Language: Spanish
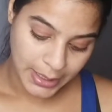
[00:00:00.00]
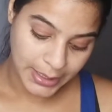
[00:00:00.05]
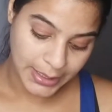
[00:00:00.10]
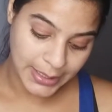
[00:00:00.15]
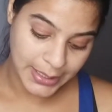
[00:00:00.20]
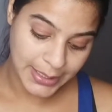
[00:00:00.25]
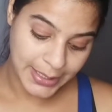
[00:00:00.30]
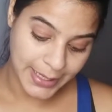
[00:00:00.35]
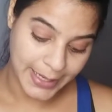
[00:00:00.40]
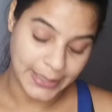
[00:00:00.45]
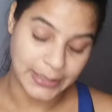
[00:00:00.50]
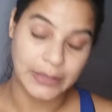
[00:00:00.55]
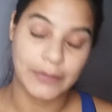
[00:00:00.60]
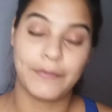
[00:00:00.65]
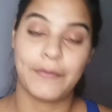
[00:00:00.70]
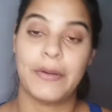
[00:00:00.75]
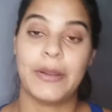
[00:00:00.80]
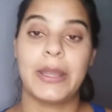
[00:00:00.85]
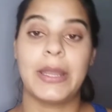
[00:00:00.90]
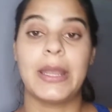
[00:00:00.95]
Y este
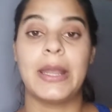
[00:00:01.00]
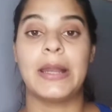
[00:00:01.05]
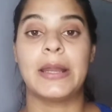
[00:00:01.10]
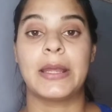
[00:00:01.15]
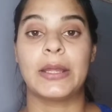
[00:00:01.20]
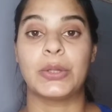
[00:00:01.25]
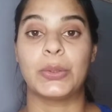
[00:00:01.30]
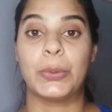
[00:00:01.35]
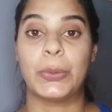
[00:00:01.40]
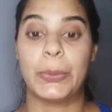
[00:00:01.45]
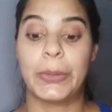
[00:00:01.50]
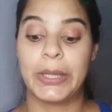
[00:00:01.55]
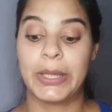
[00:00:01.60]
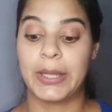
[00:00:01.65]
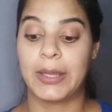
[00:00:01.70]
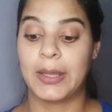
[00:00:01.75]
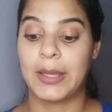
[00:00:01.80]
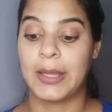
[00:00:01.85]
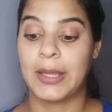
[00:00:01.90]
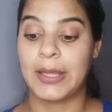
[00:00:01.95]
fue el que
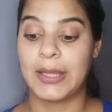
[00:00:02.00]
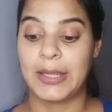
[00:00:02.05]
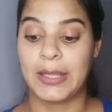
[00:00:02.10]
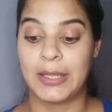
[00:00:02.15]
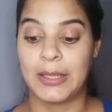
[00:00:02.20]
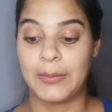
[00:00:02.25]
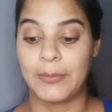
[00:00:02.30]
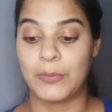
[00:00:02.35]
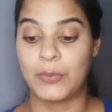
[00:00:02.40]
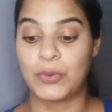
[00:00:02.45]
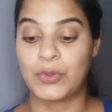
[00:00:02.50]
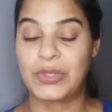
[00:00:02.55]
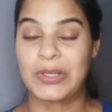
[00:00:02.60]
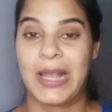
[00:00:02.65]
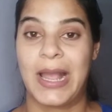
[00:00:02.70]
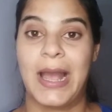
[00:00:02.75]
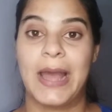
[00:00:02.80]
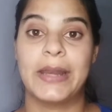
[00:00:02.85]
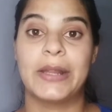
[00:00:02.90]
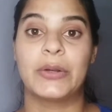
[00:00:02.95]
tuve que
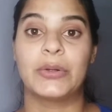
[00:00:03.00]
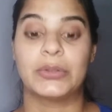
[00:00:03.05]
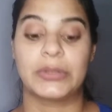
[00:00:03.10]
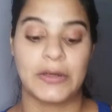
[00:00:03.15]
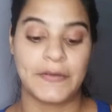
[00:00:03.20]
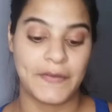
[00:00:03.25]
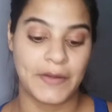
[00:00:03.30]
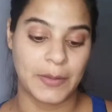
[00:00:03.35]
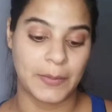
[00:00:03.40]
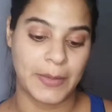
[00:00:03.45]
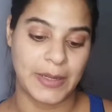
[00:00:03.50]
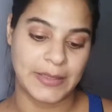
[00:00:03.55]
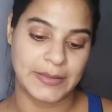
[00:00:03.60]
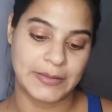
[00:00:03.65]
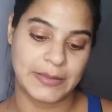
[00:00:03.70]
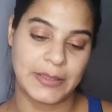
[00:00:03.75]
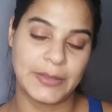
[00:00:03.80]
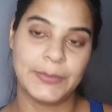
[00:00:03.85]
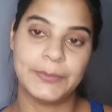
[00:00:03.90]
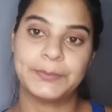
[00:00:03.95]
buscar en otra
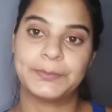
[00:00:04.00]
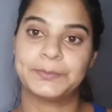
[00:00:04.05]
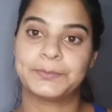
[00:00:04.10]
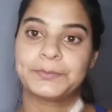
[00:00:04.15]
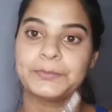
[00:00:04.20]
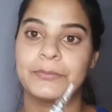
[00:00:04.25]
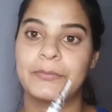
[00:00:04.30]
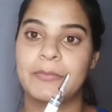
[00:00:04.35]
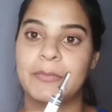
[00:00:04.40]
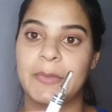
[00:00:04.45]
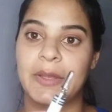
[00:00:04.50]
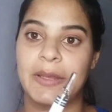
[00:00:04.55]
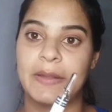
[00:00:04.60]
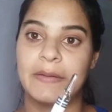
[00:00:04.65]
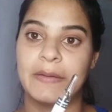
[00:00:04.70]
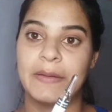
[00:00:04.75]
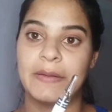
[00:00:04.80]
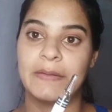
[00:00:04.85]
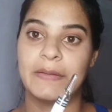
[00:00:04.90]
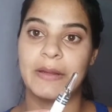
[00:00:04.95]
farmacia.
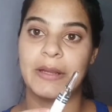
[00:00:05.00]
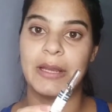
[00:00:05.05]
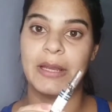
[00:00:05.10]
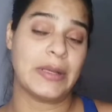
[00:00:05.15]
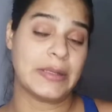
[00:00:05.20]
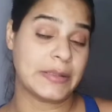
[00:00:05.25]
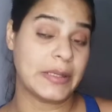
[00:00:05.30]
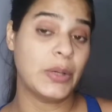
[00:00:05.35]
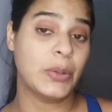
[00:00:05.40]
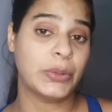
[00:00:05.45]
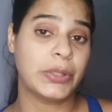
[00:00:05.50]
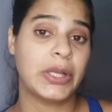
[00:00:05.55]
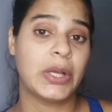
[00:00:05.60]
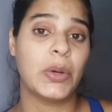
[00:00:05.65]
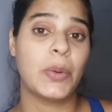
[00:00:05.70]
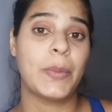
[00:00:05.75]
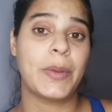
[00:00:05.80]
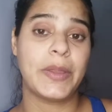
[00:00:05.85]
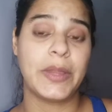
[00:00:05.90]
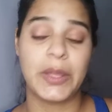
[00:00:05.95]
Este que está acá, el
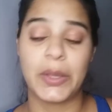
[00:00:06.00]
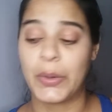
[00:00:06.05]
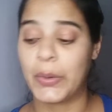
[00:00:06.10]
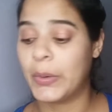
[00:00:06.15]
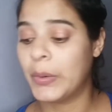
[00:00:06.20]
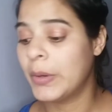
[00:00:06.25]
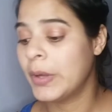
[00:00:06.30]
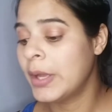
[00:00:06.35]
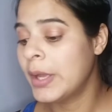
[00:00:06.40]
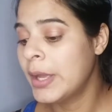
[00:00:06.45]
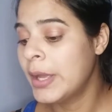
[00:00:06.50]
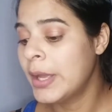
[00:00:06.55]
farmacéutico, me dijo